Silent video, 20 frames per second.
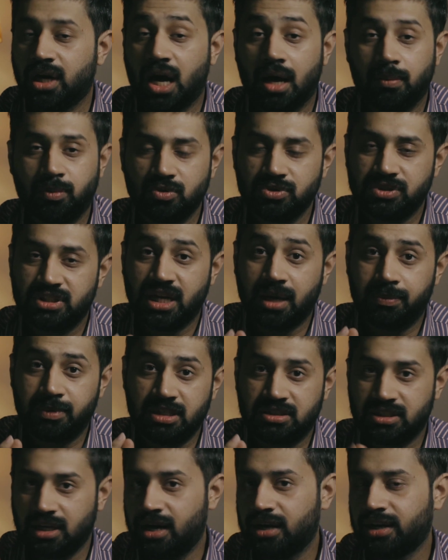आप उनसे
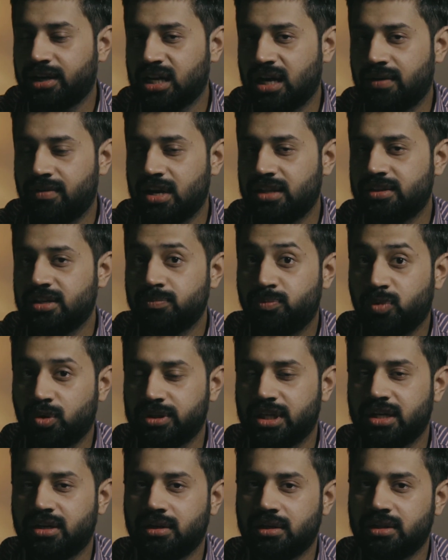अपनी सालगिरह वाले दिन
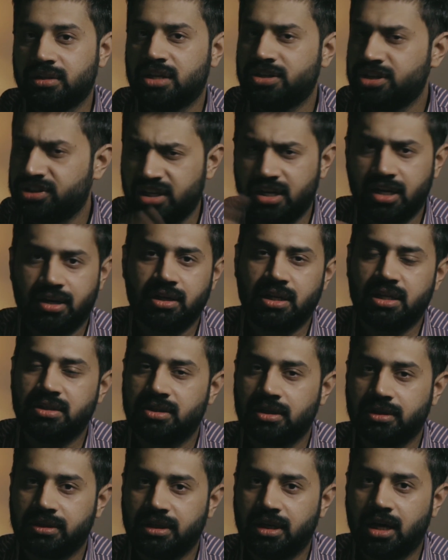पौधे खरीदें जितने खरीद
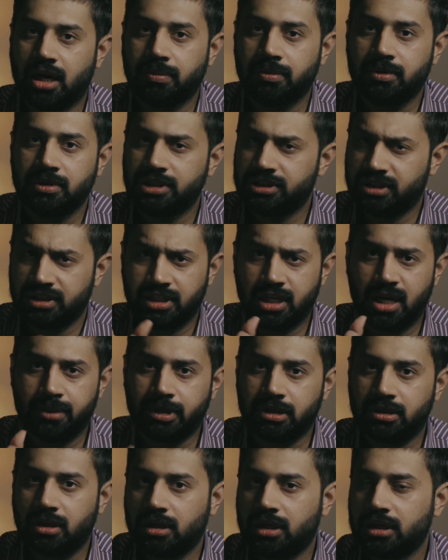सकते हैं आप जितनी
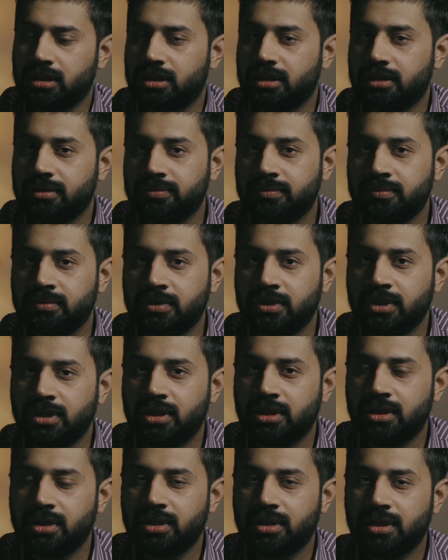आपकी बरकत
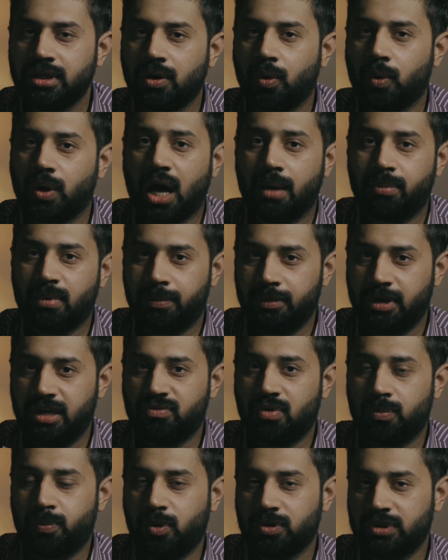है और आप अपने
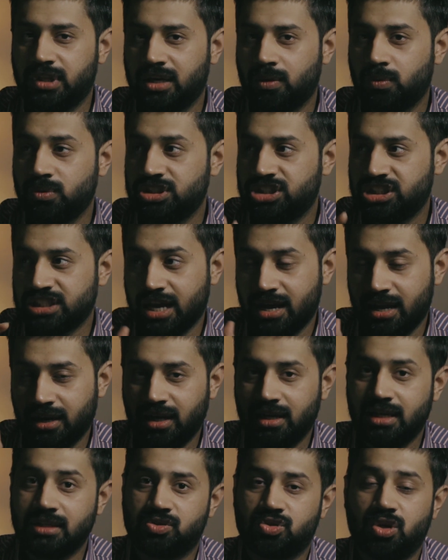वो पौधे उन शहर
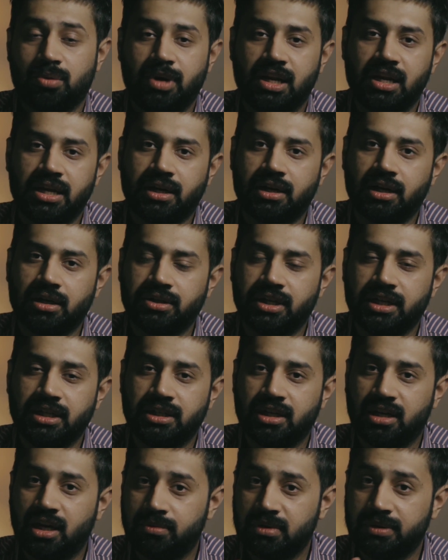के हिस्सों में लेकर जाएं
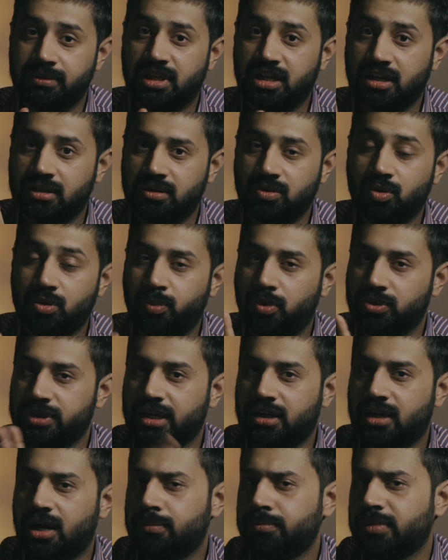जहाँ पे दरख्त और
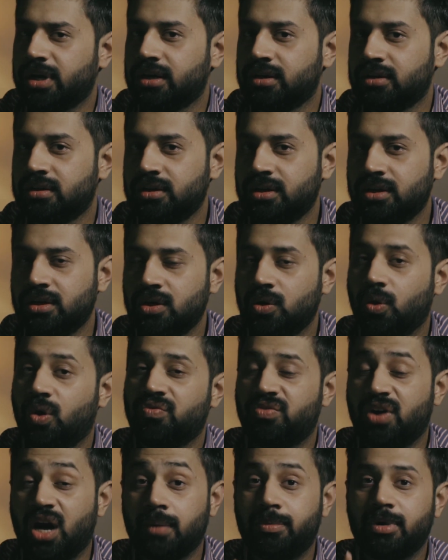पौधे कम हैं
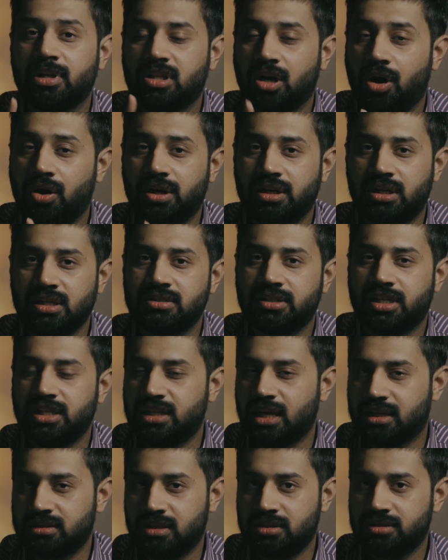और वहाँ पे अथॉरिटीज़ की
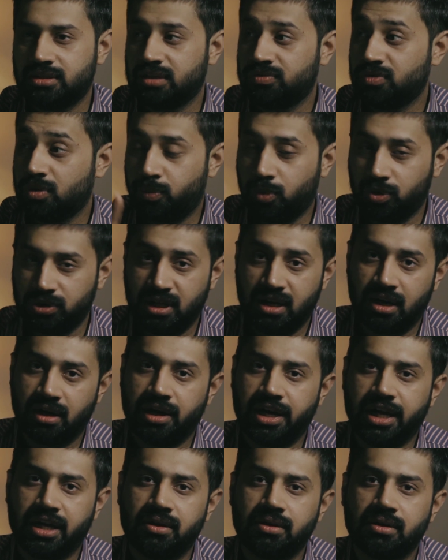इजाज़त से वो पौधे
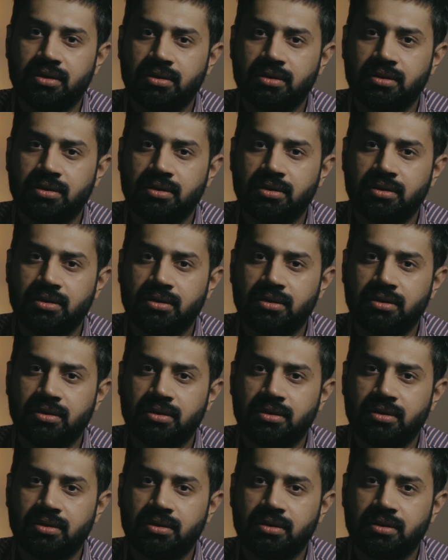लगाएं